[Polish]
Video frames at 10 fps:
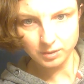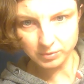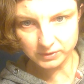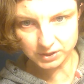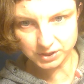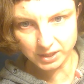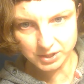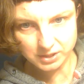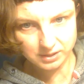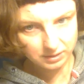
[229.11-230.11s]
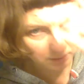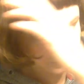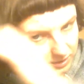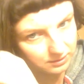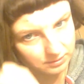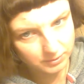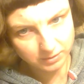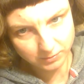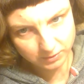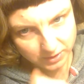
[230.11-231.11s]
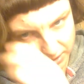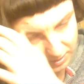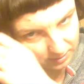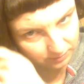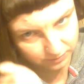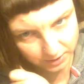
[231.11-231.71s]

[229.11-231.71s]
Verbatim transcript: Powinnaś się raczej zastanowić nad tym, kim on jest,